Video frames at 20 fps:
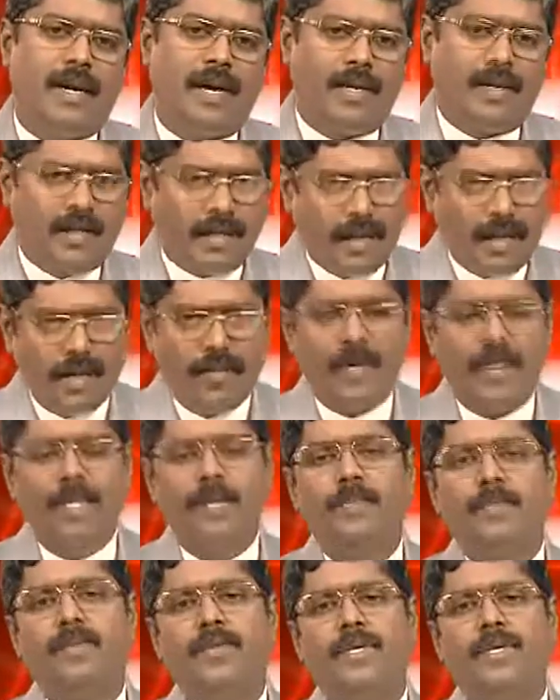இதே வேத
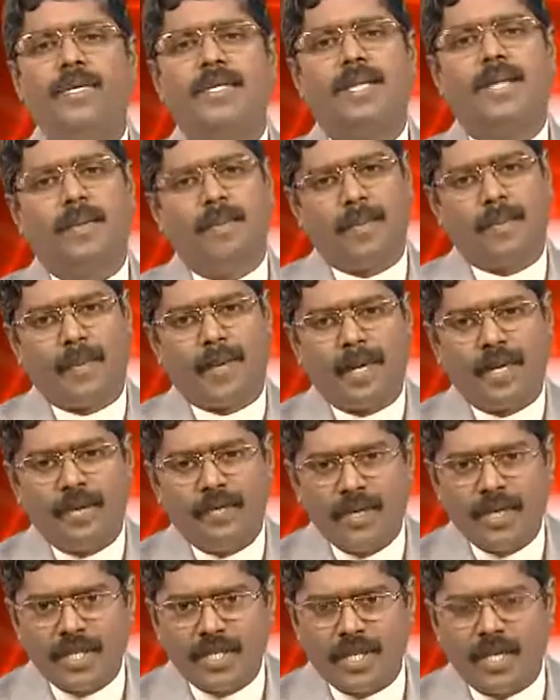புத்தகத்தை நம்ம பல
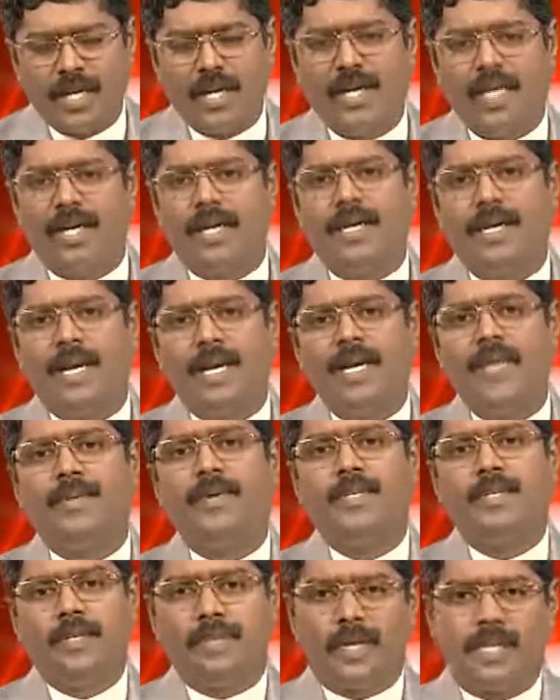வருஷங்களே கையில்
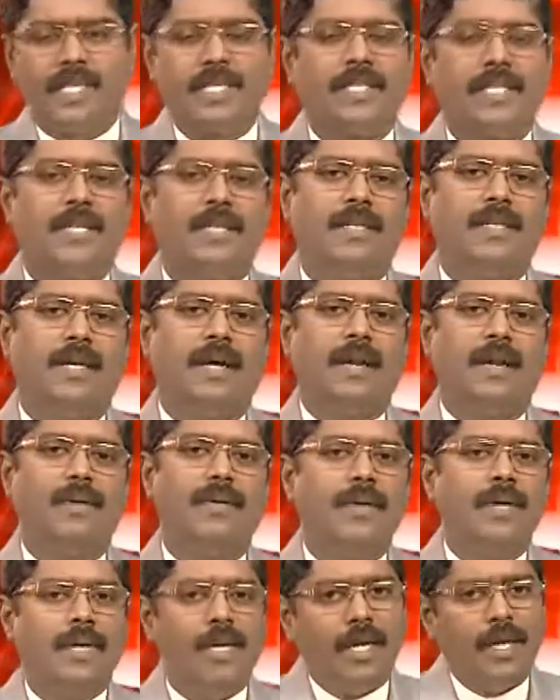வச்சு படிச்சுட்டு இருந்தாலும்